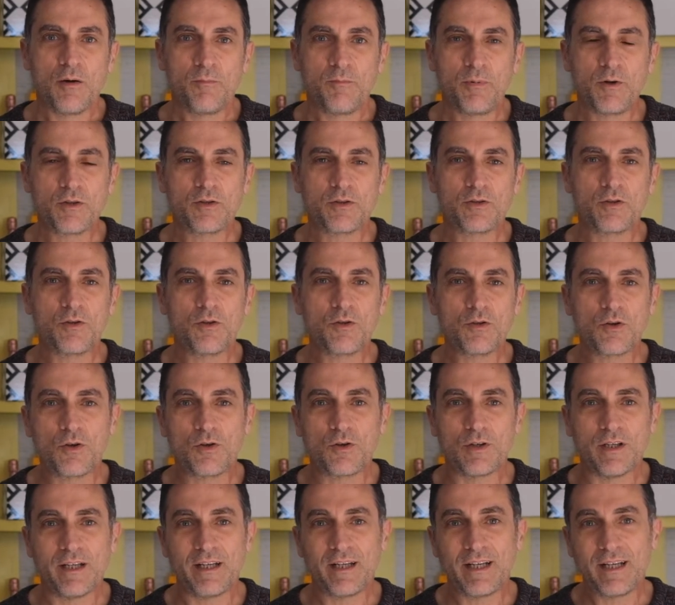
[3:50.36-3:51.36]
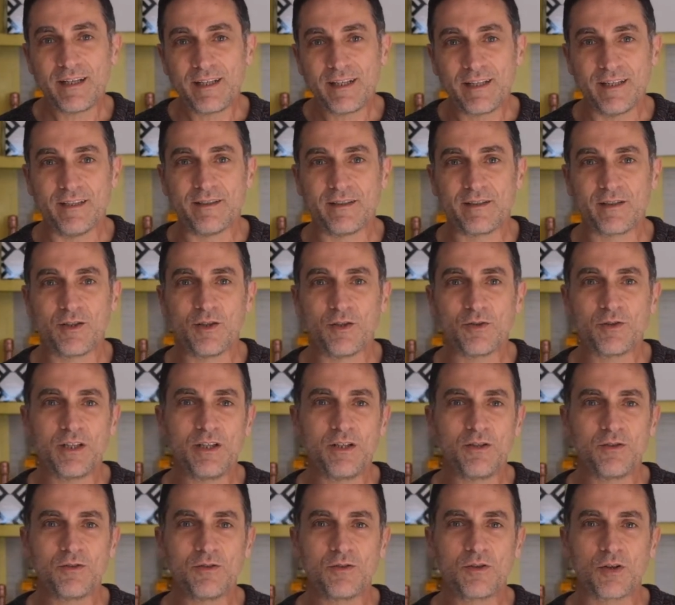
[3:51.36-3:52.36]
possono cogliere il rischio di
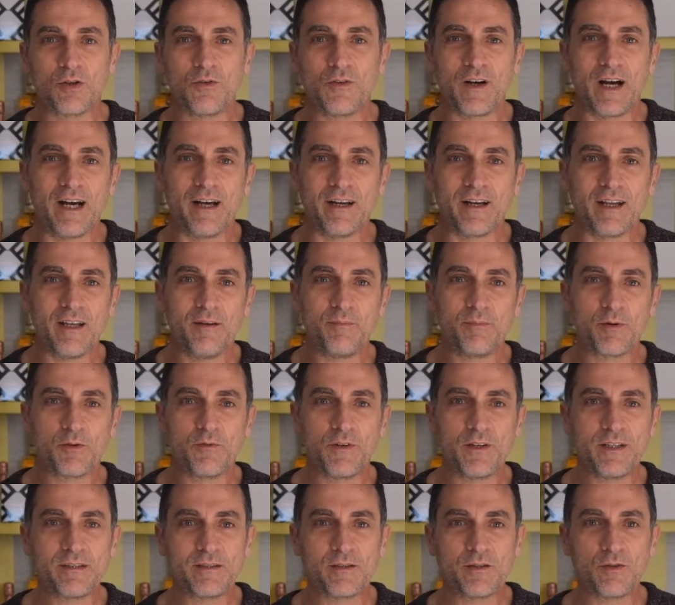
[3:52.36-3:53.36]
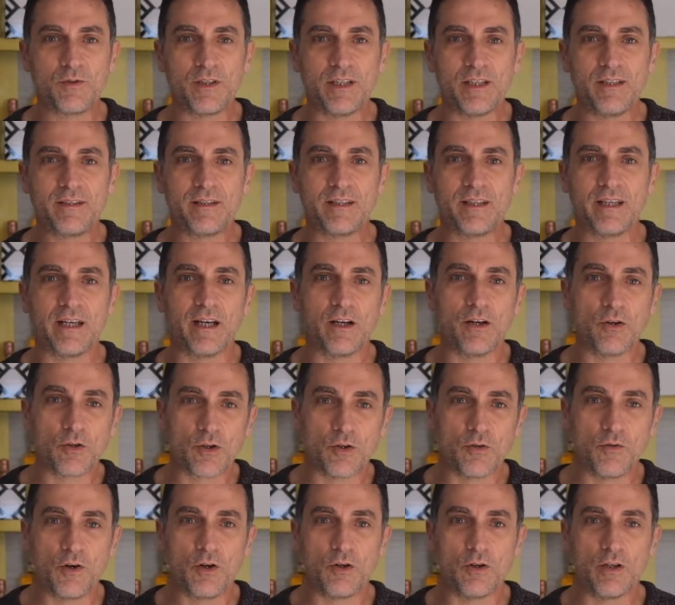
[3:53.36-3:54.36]
non trovare i professionisti che
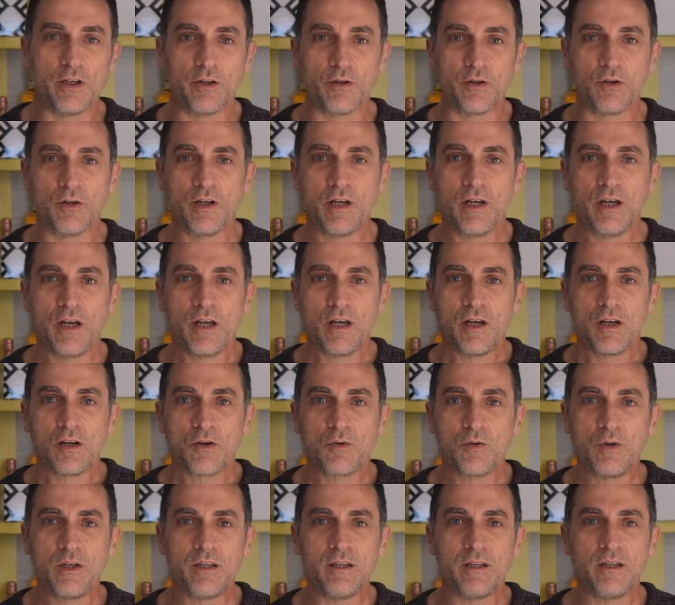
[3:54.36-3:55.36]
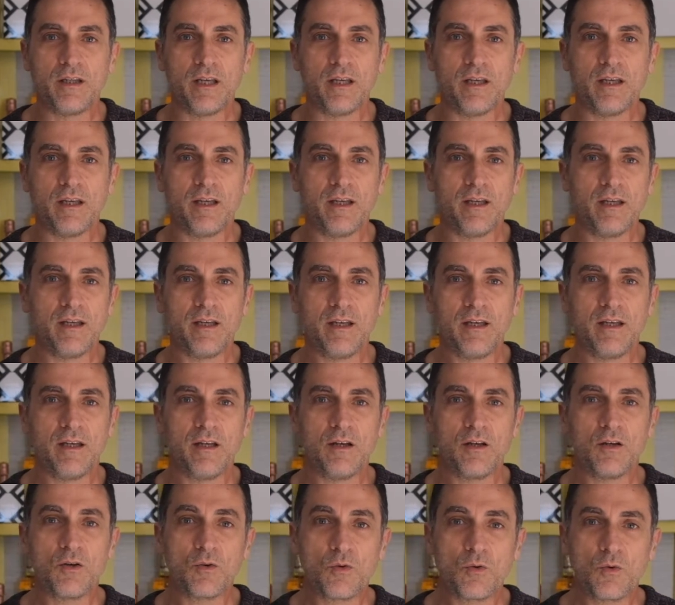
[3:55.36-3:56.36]
loro vogliono. Quindi
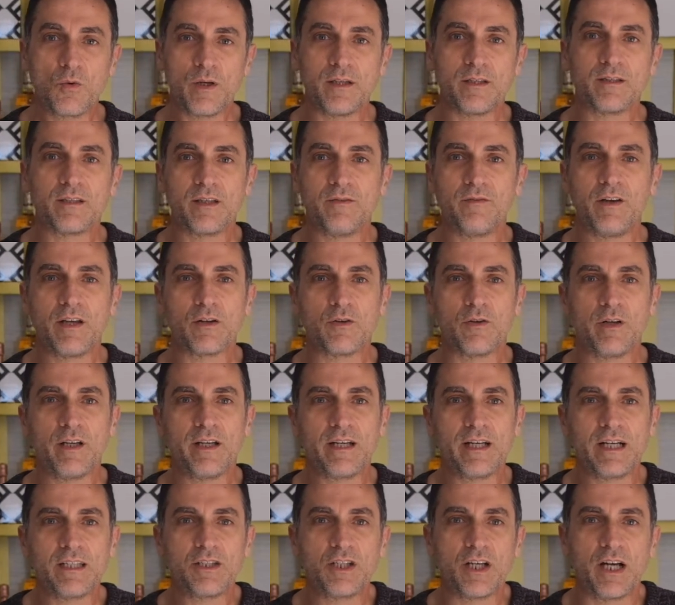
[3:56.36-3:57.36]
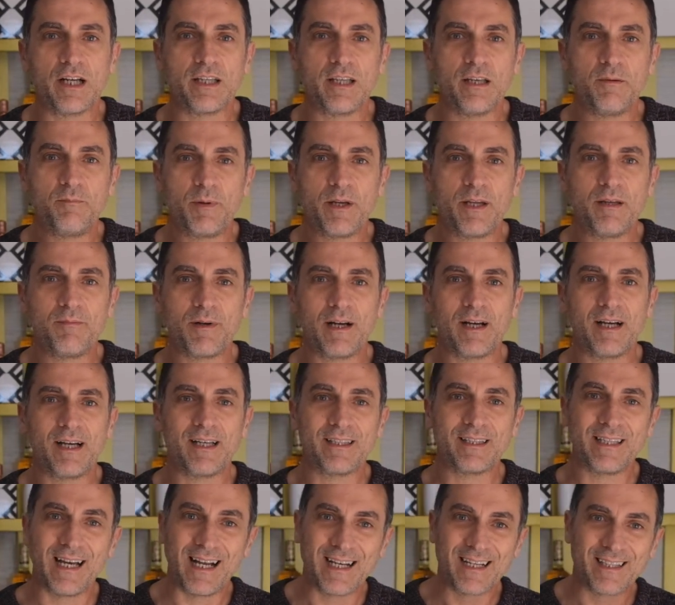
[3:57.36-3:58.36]
eh, questi vengono ingaggiati prima
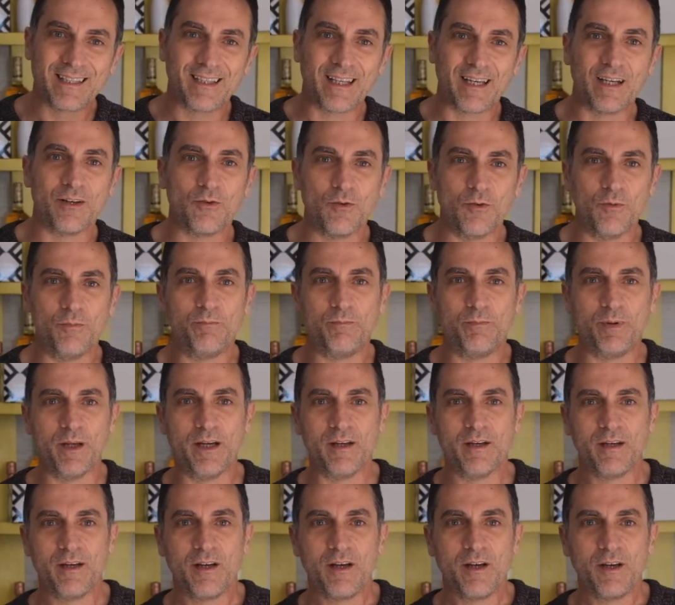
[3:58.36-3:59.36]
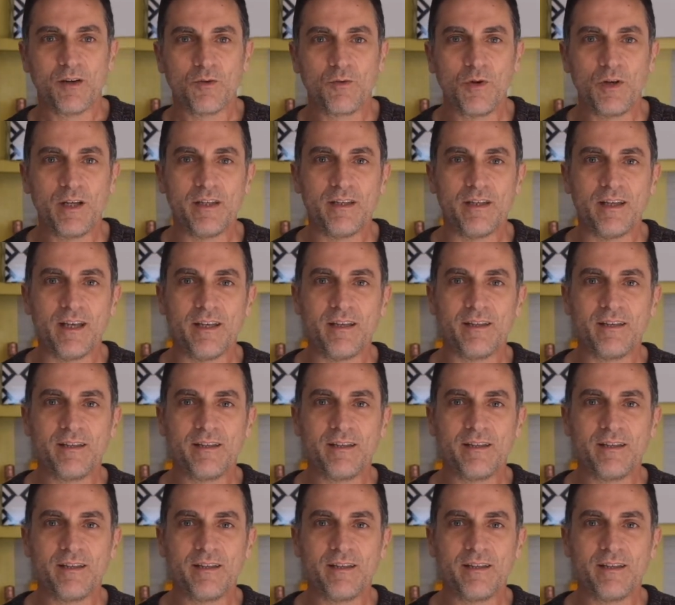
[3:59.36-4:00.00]
da altre coppie. Quindi,